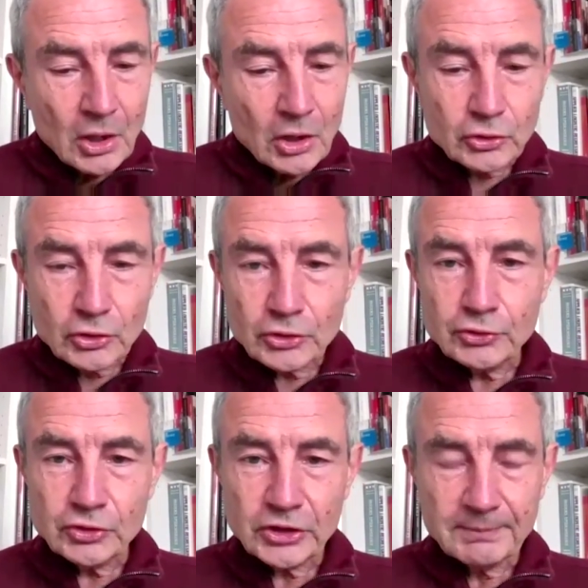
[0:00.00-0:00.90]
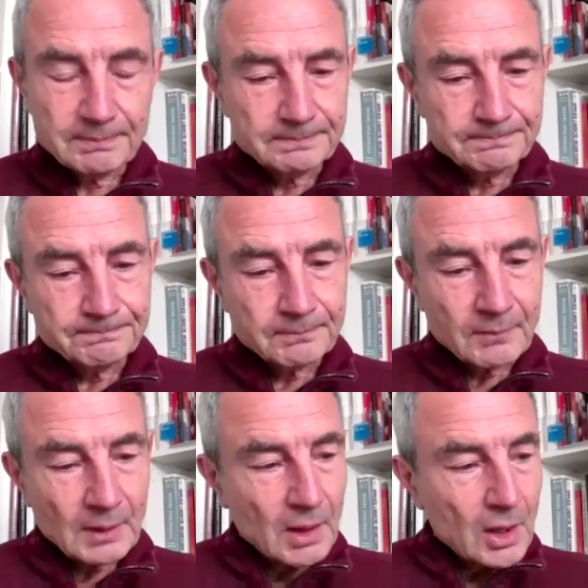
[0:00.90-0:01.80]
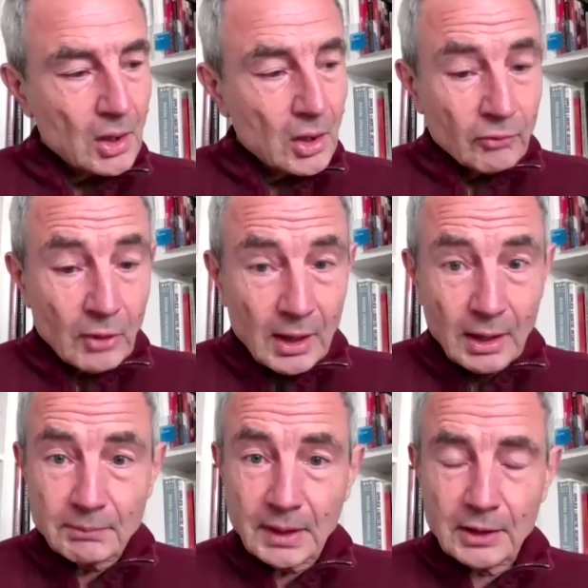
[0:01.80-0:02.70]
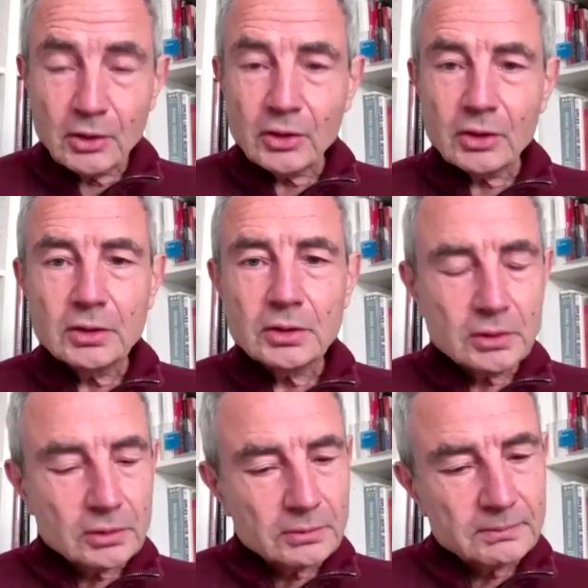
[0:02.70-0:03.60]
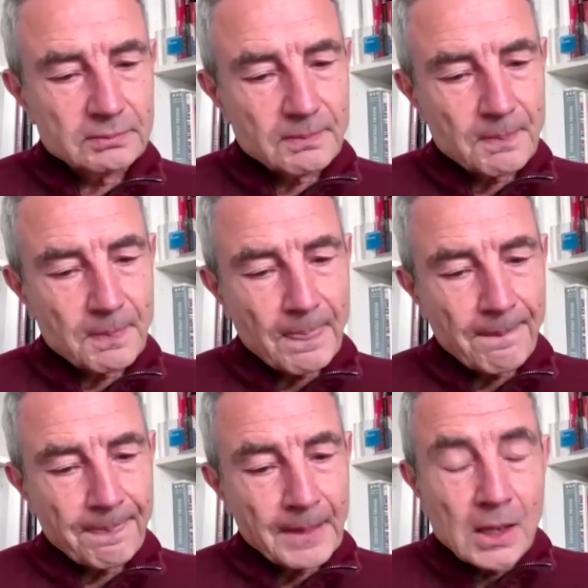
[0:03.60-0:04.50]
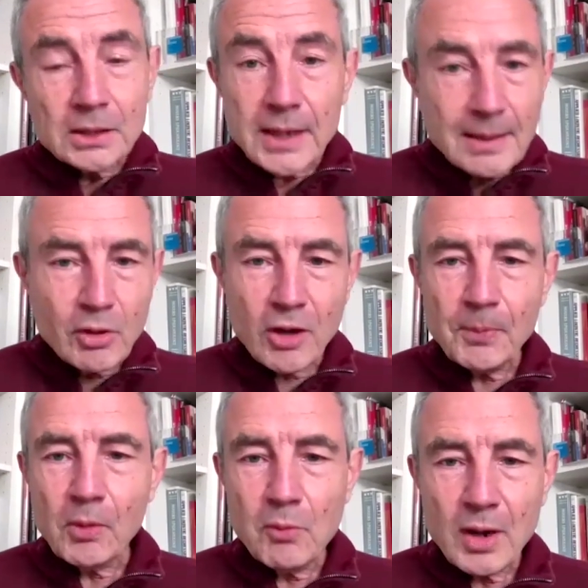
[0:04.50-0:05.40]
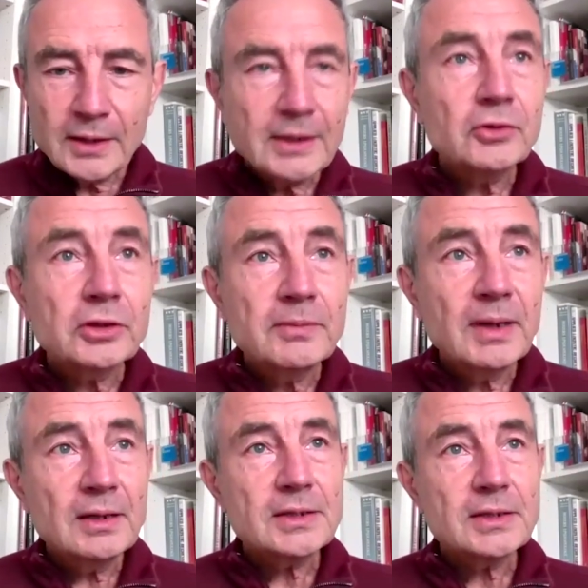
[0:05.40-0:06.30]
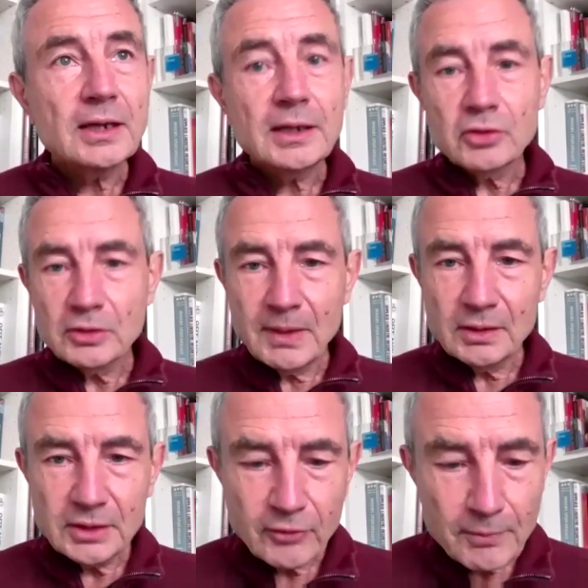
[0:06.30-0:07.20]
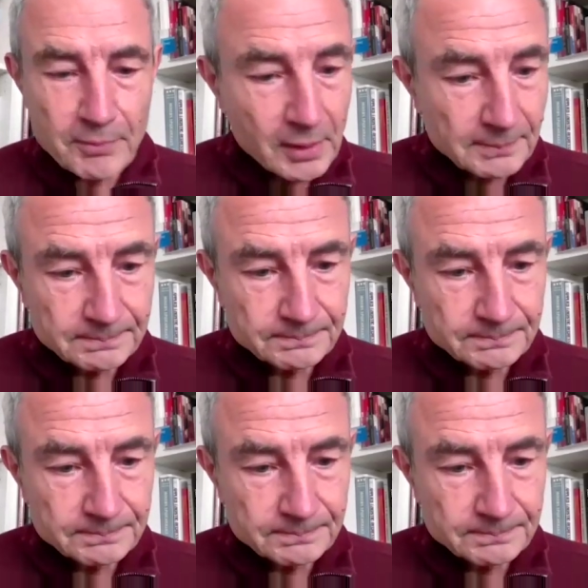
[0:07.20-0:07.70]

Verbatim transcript: sur le sujet. Voilà. Alors, euh, d'abord, pour moi, un être humain, c'est un être humain en développement.